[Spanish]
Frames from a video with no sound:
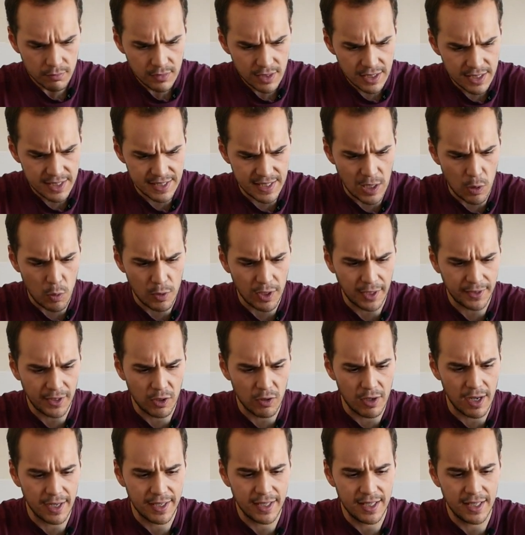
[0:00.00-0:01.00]
Esta cuerda que tengo
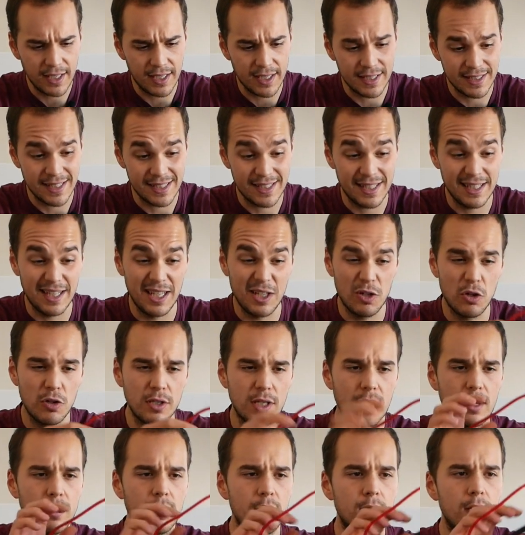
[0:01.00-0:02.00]
aquí, que es de silicona,